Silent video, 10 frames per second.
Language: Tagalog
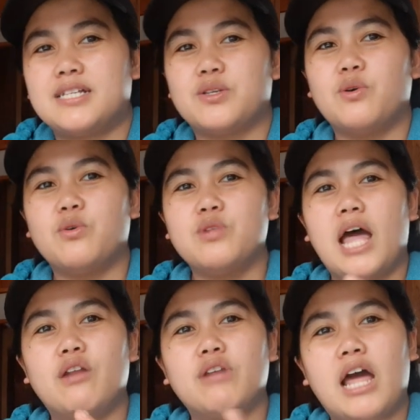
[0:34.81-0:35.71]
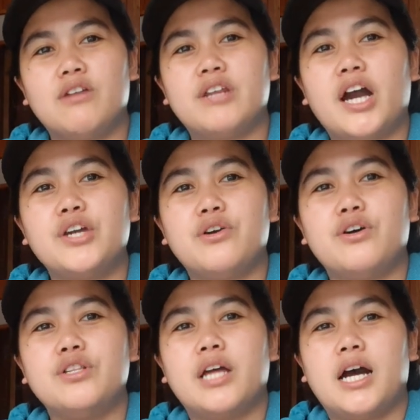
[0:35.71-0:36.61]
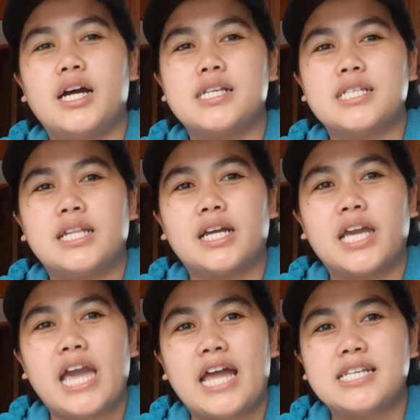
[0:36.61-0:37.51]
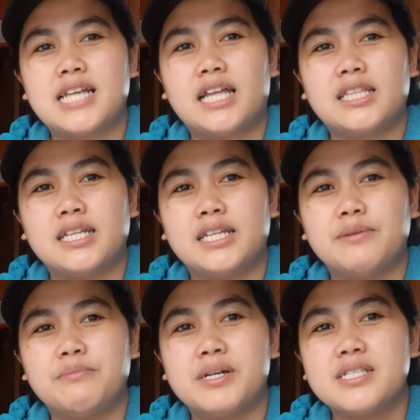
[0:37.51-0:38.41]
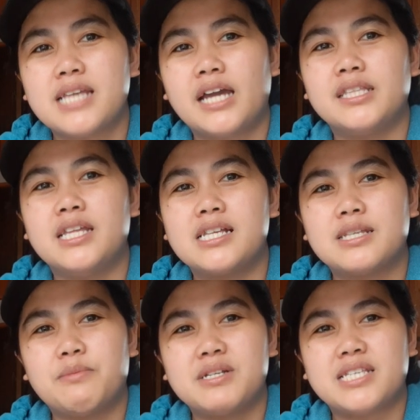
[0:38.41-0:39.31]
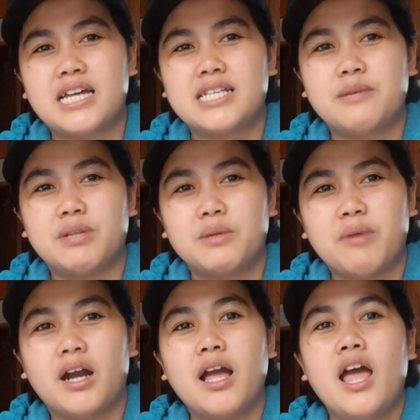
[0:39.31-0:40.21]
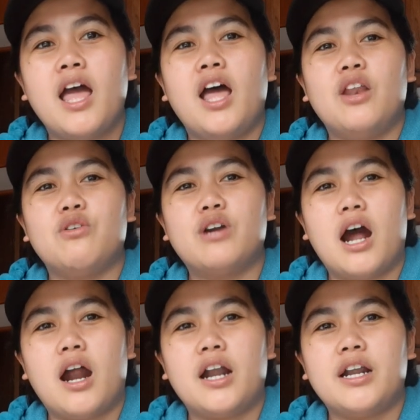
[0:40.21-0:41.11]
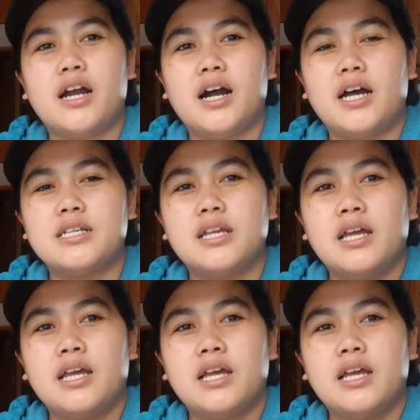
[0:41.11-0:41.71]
So, lalong-lalo na ngayon uh, sa nangyayari sa ating bansa, hindi lang sa bansa, sa iba't ibang lugar, uh,